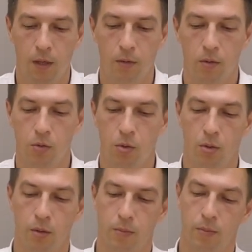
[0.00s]

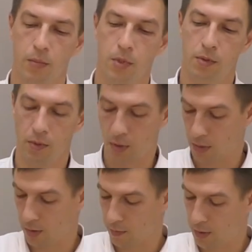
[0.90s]
Включенным
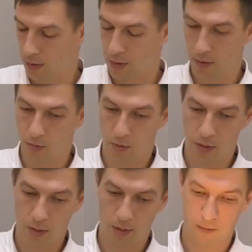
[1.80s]
светильник выглядит вот
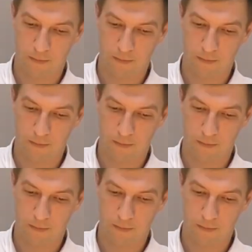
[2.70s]
так.